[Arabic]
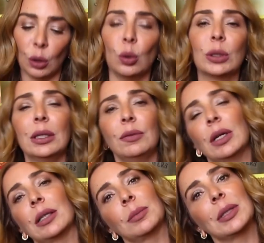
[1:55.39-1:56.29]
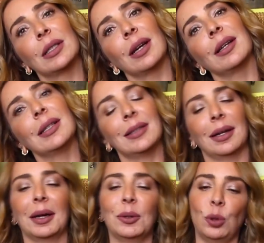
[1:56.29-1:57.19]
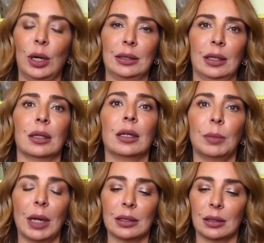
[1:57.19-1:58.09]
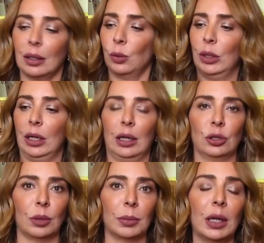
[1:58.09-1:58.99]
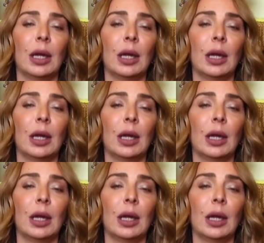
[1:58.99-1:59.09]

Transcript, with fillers: وكثير في ناس بتسأل إذا أنو أحسن البلاستيك ولا الخشب